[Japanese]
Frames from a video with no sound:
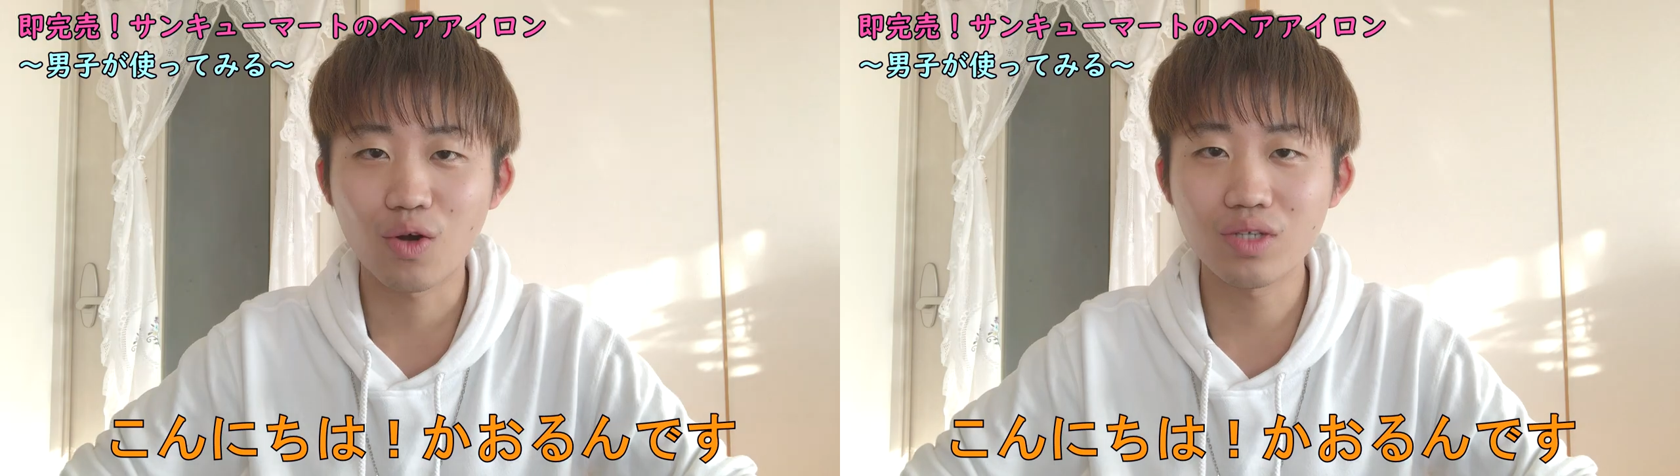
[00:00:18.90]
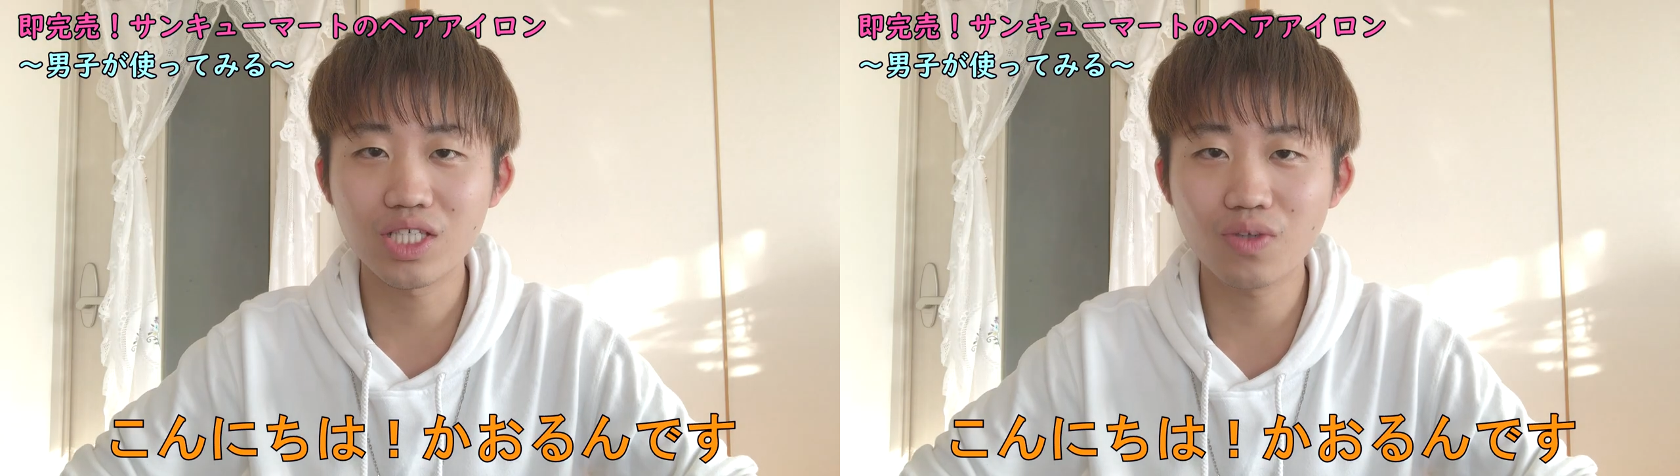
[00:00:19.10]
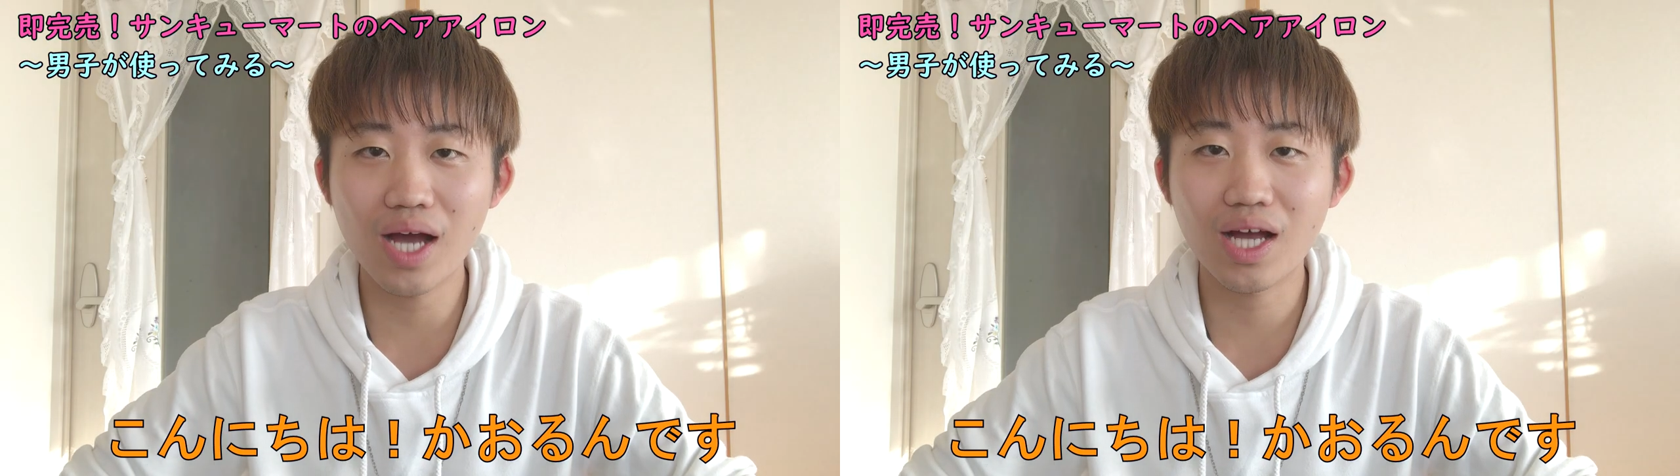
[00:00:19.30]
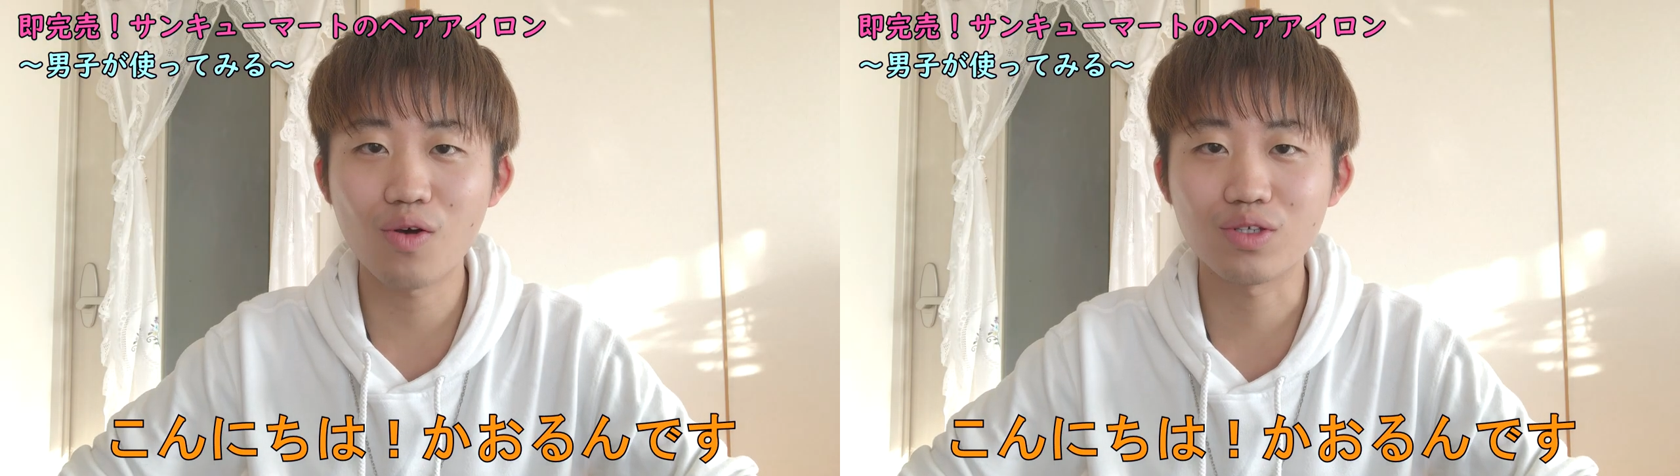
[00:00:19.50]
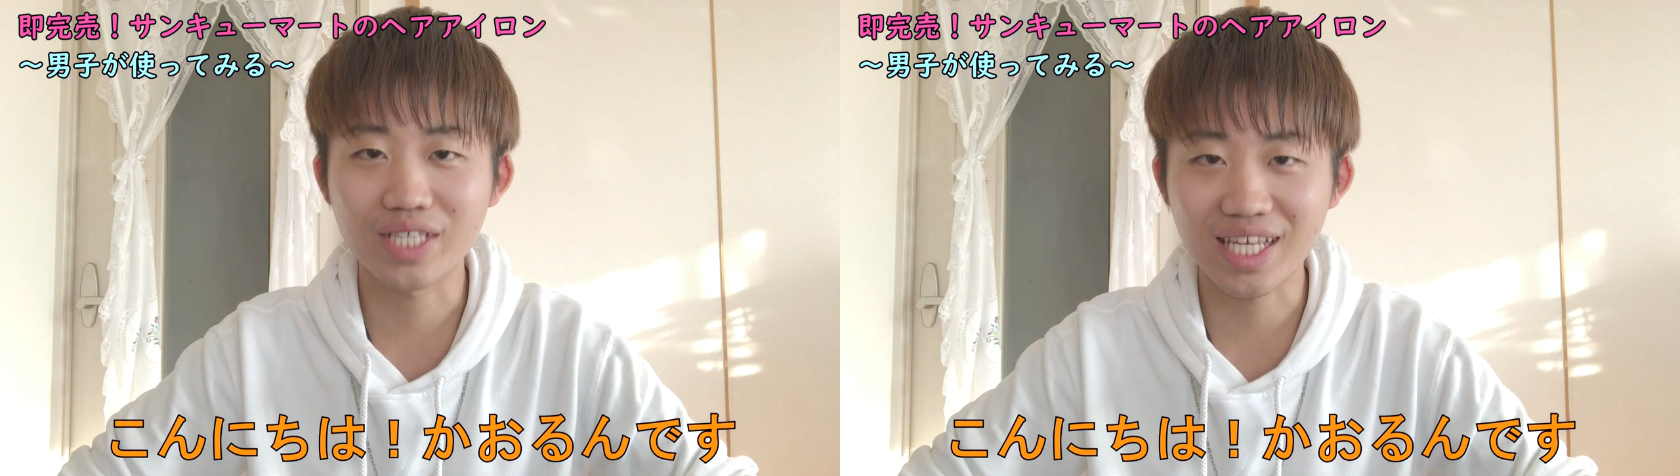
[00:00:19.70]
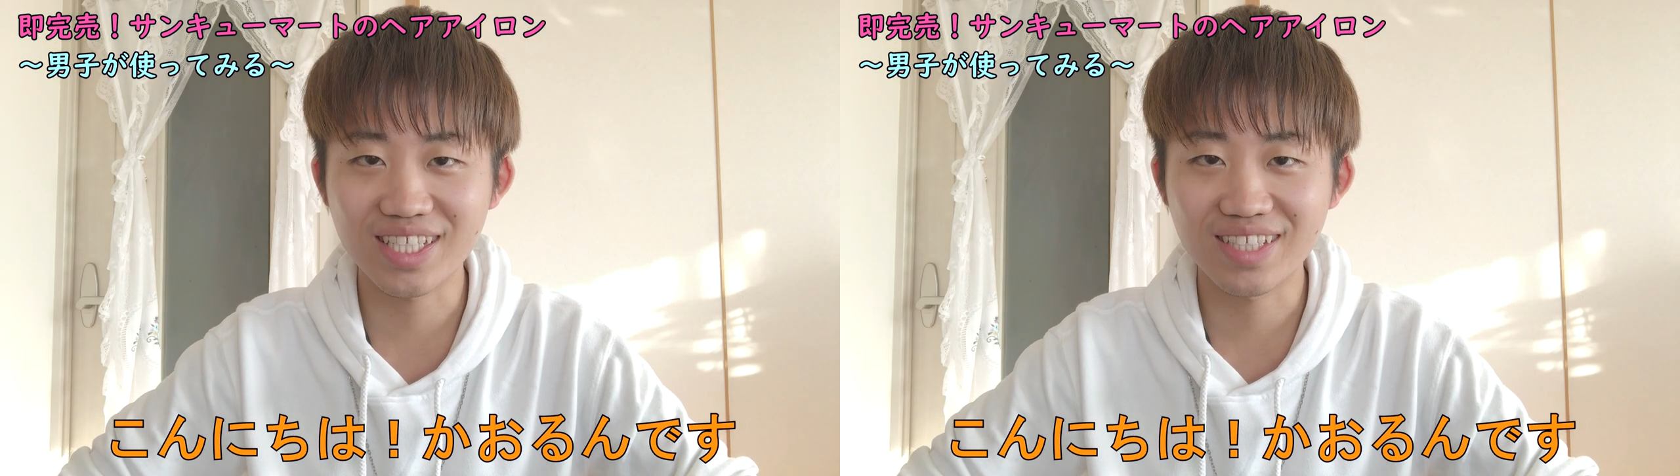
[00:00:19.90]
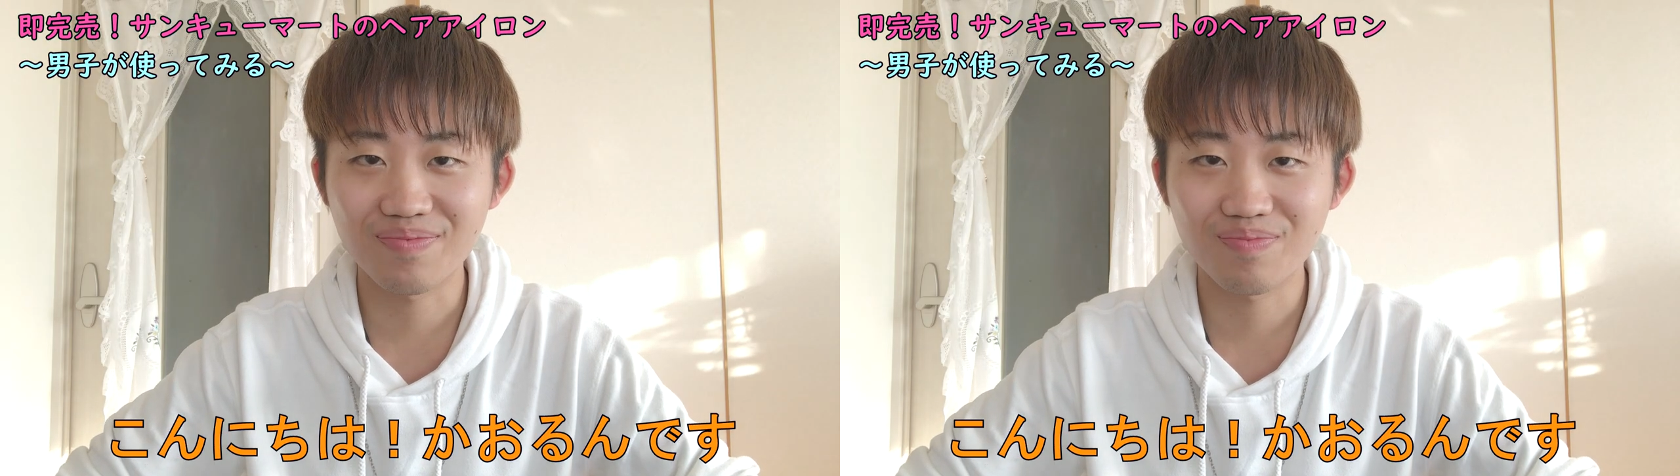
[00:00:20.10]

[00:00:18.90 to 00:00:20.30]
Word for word: こんにちは、かおるんです。